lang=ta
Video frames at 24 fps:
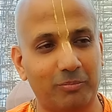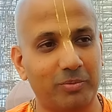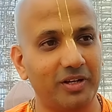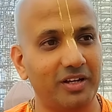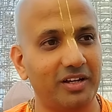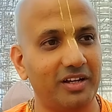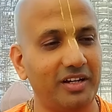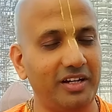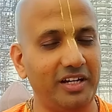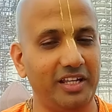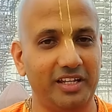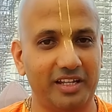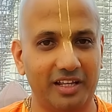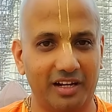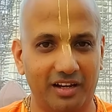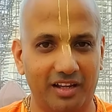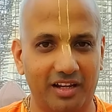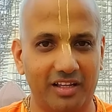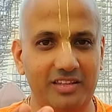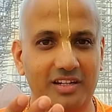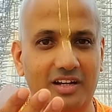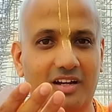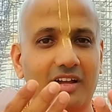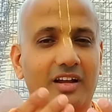அப்போ நீங்கள்
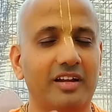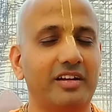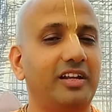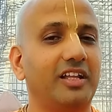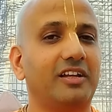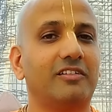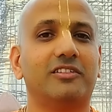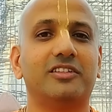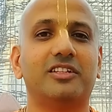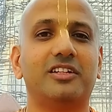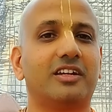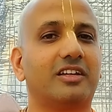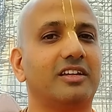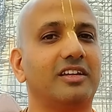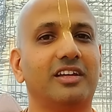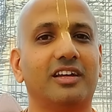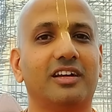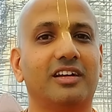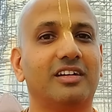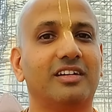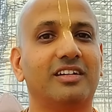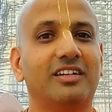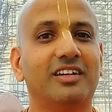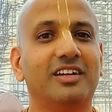எல்லாம் எதற்காக இன்றைக்கி
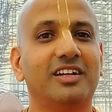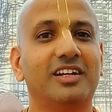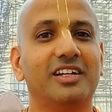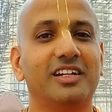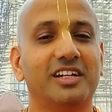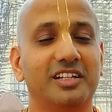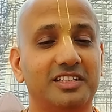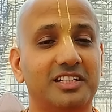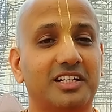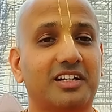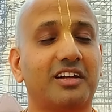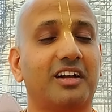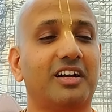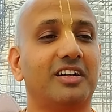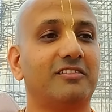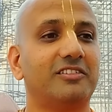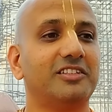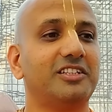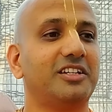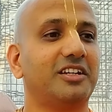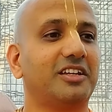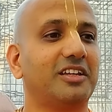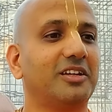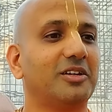வந்திருக்கீங்க
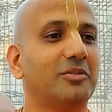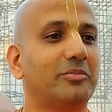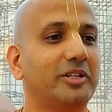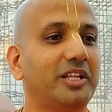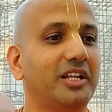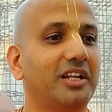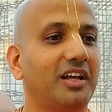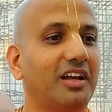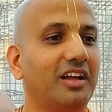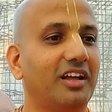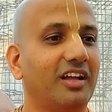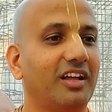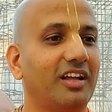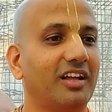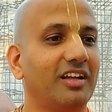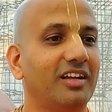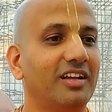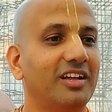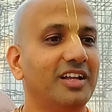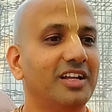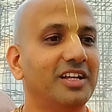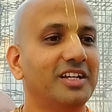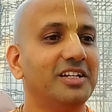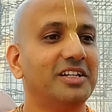எதற்காக வந்திருக்கீங்க அப்படின்னா
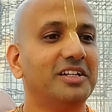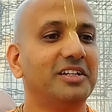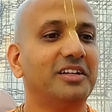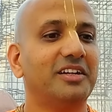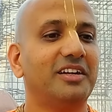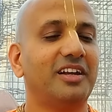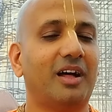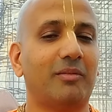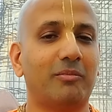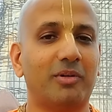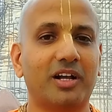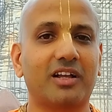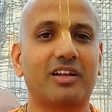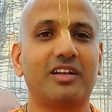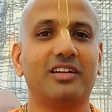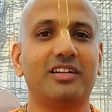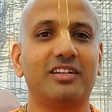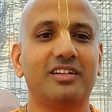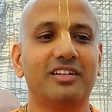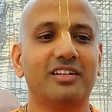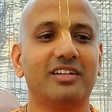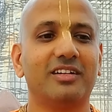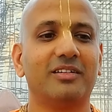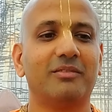
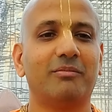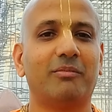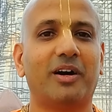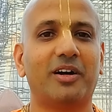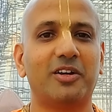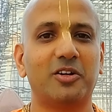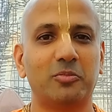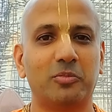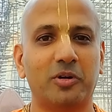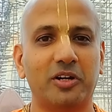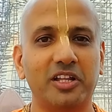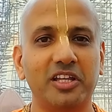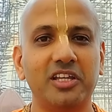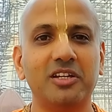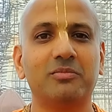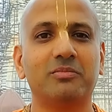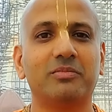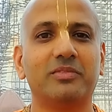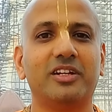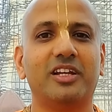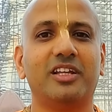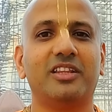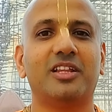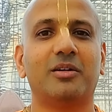நமக்கு
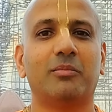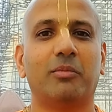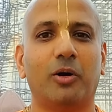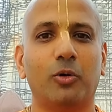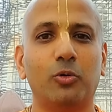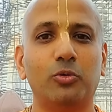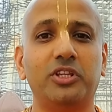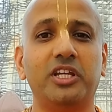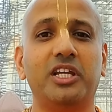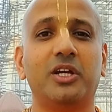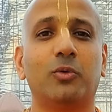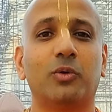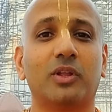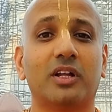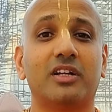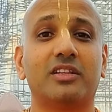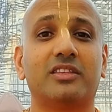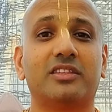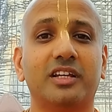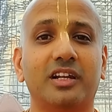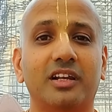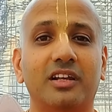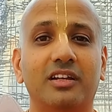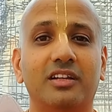மறுபடியும் இந்த பௌதிக
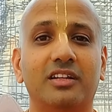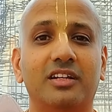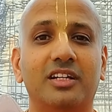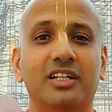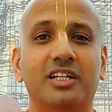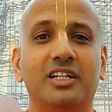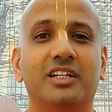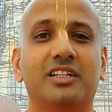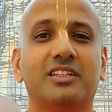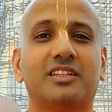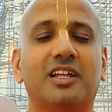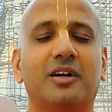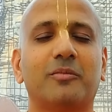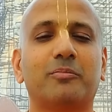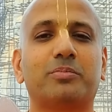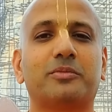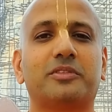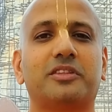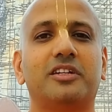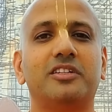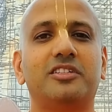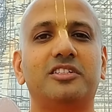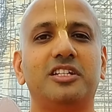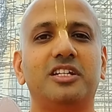உலகத்தில்
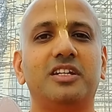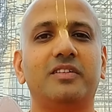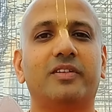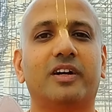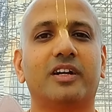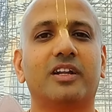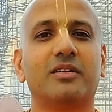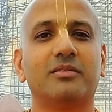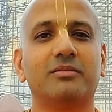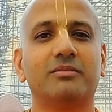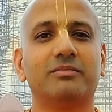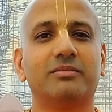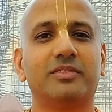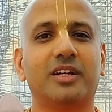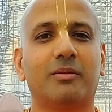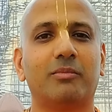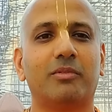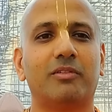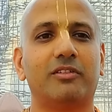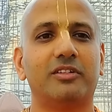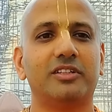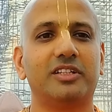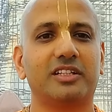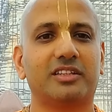தப்த ஜீவனம்
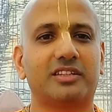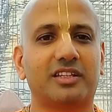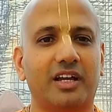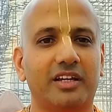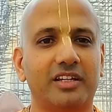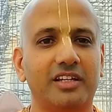நம்ம வந்து